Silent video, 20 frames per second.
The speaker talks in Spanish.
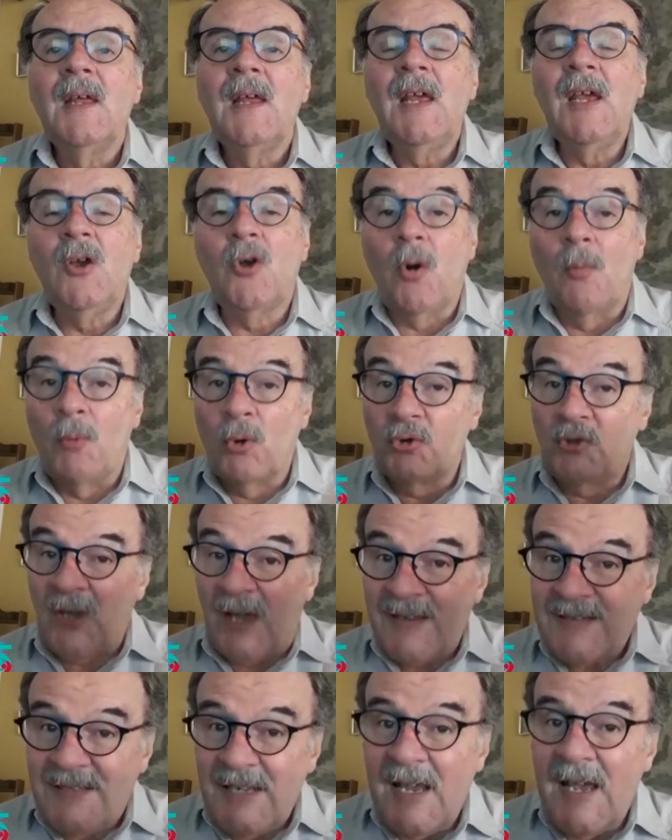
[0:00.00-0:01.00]
y como
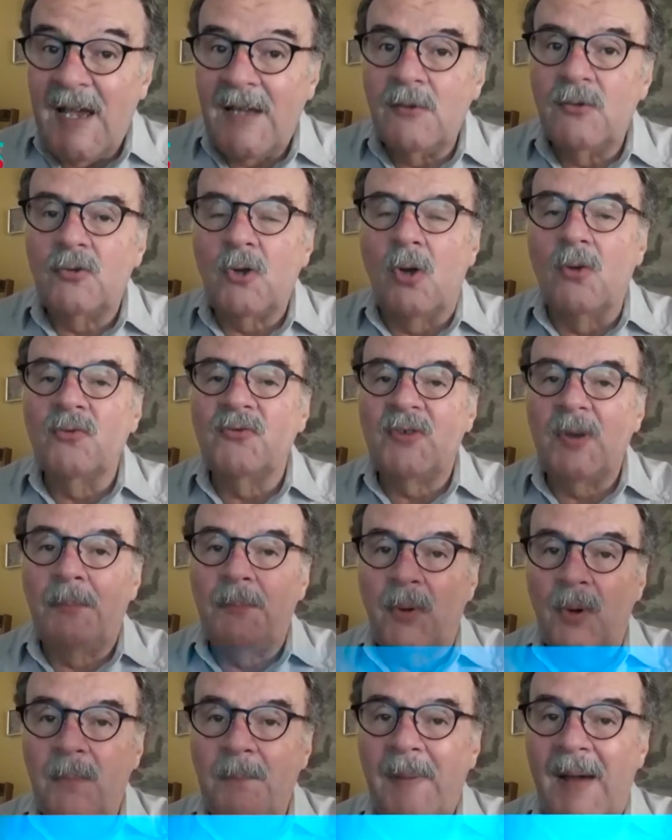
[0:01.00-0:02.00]
se hacía entonces
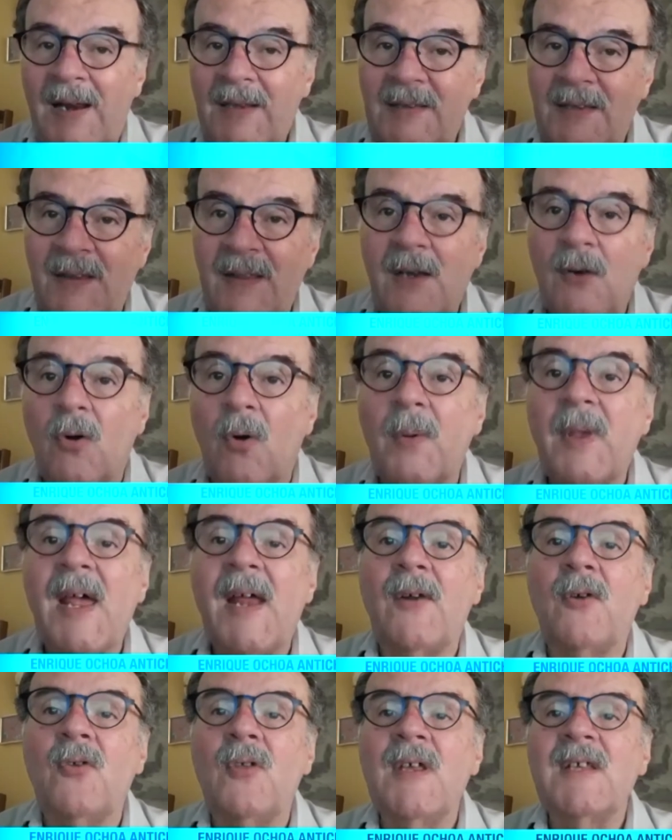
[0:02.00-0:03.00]
por parte del
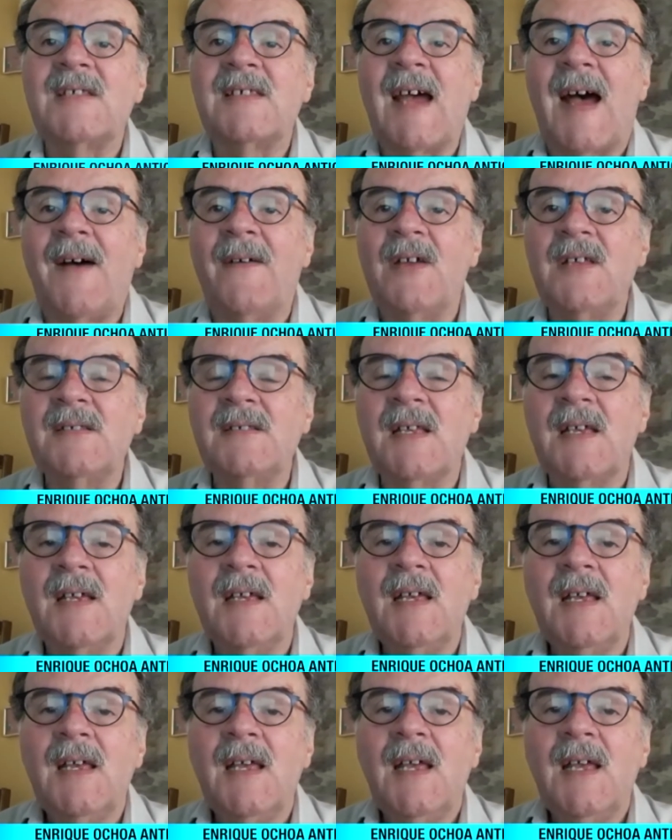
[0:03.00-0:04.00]
gobierno de Chávez,
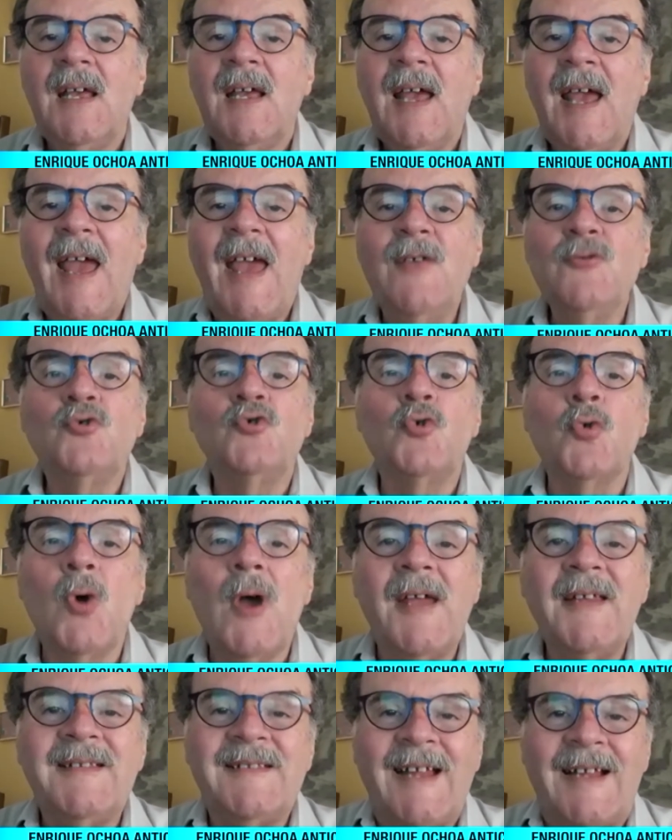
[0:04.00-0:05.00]
en
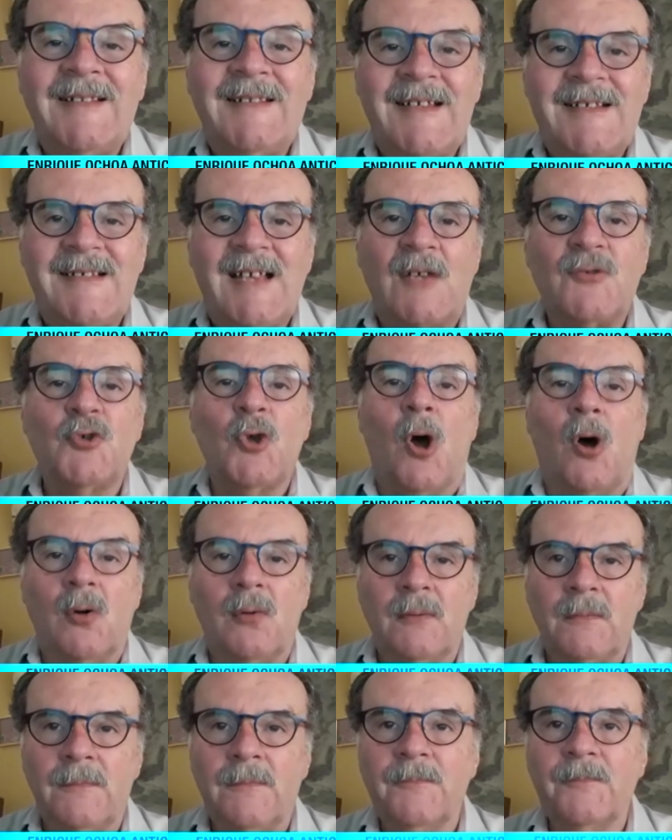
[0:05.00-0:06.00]
su
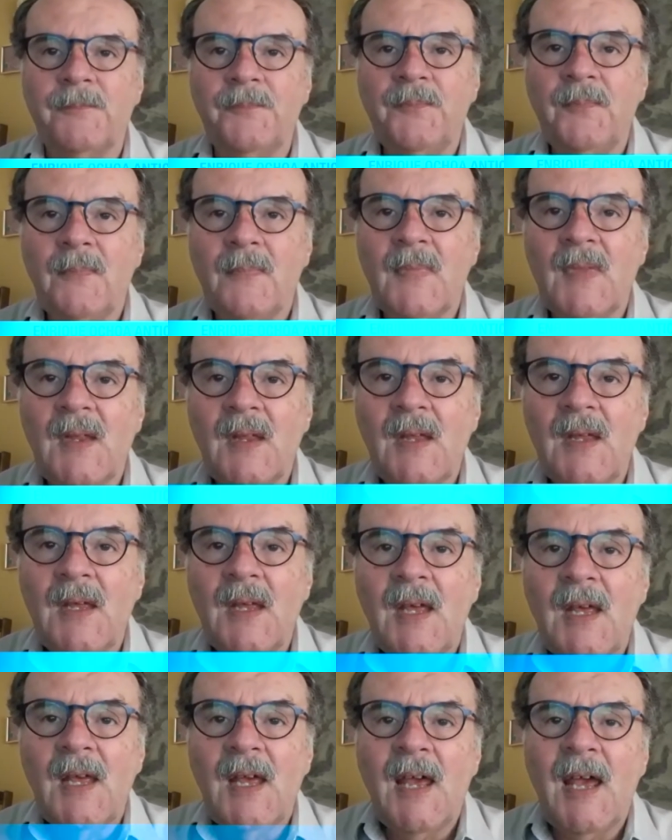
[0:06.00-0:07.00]
estatización.
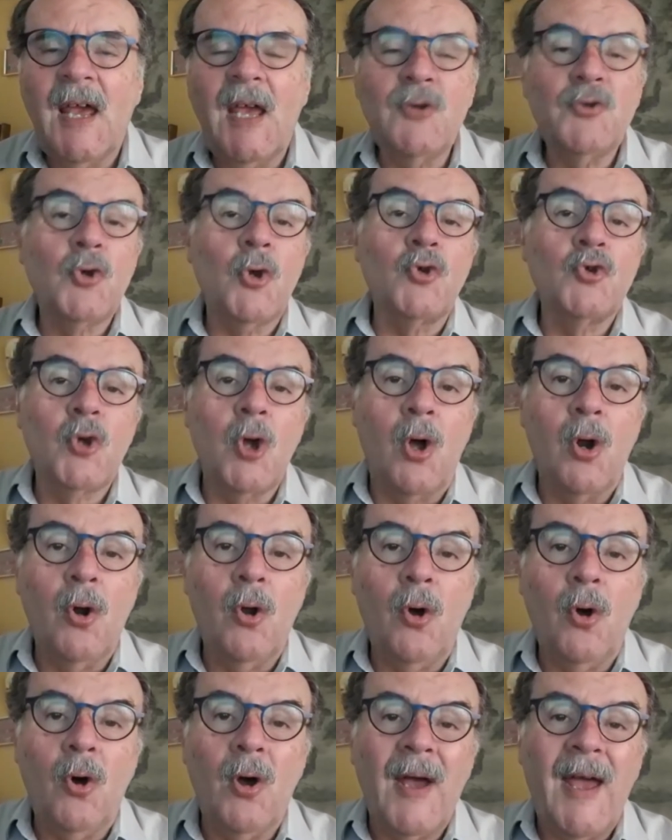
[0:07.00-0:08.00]
Eso
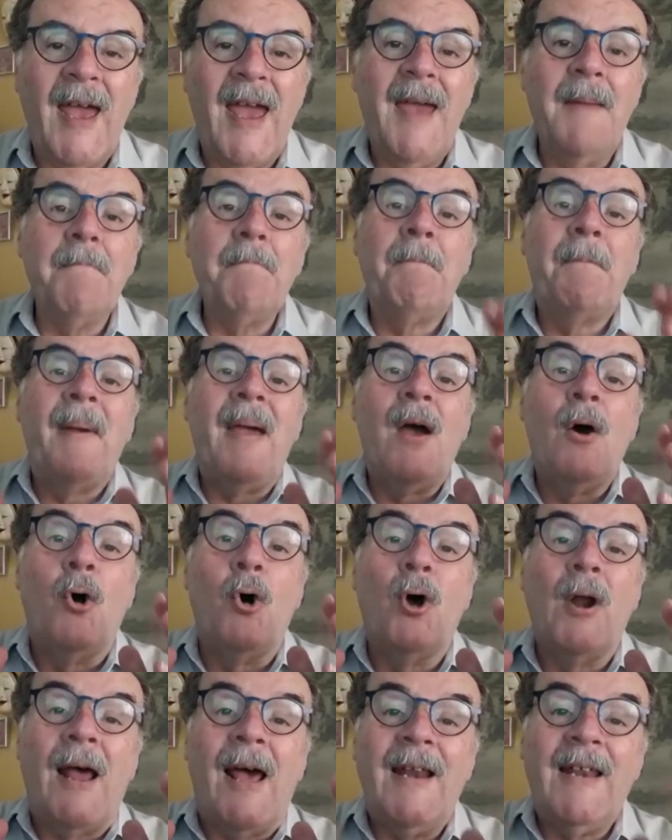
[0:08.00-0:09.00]
solo
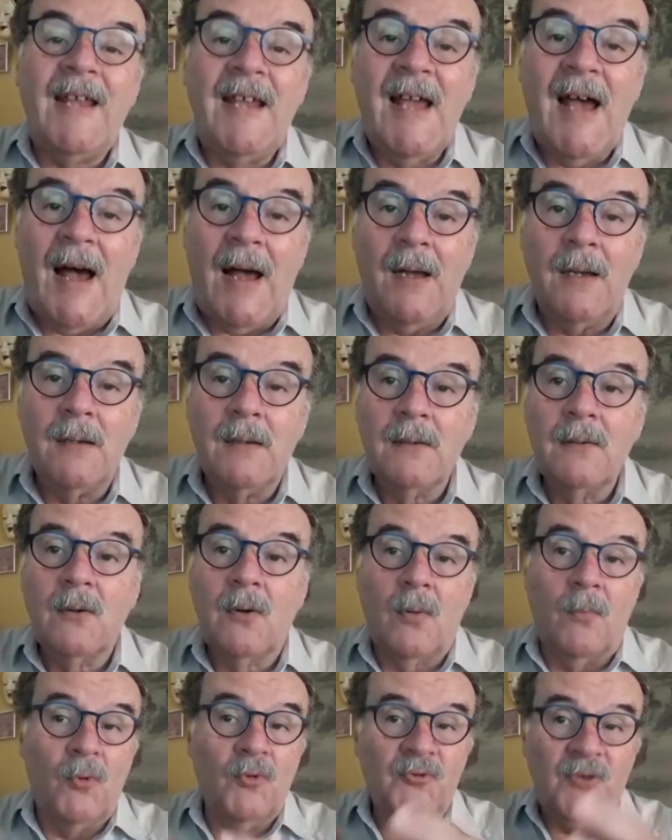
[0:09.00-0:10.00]
empeoraría,
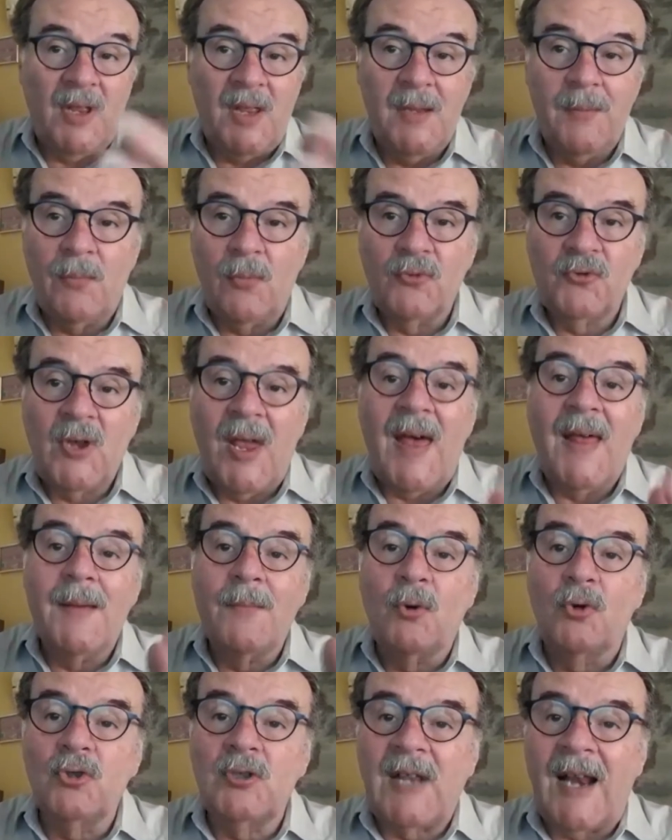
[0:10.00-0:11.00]
como se, ha
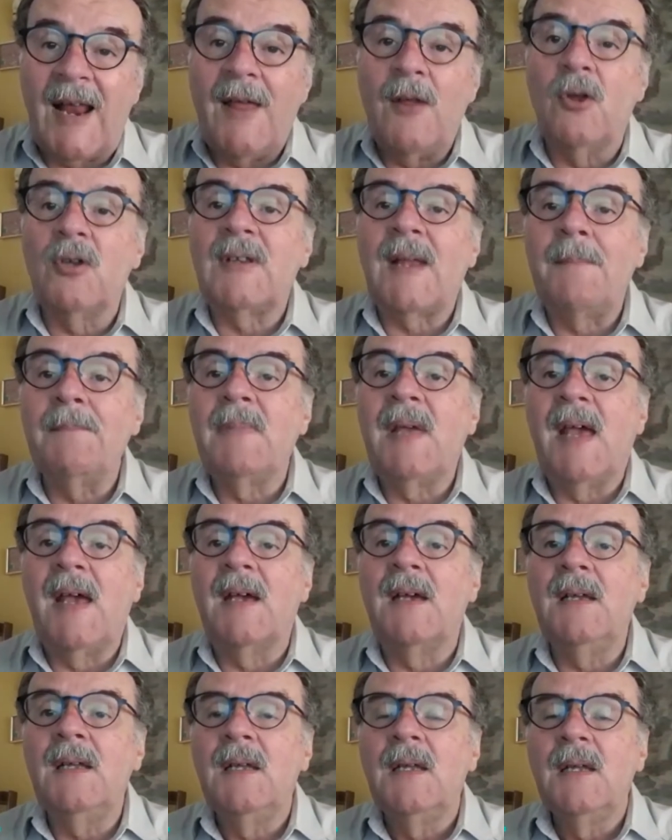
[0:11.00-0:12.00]
demostrado
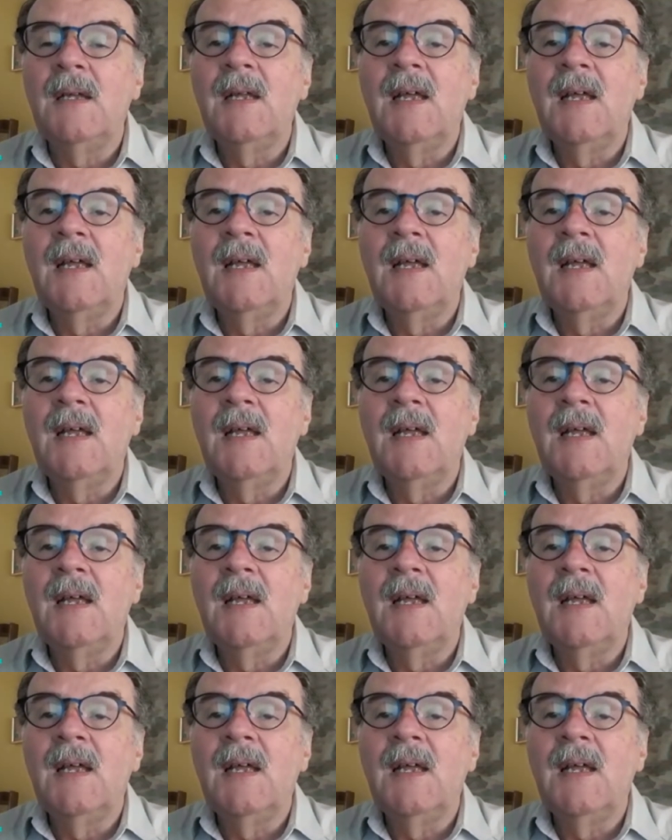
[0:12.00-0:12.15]
también,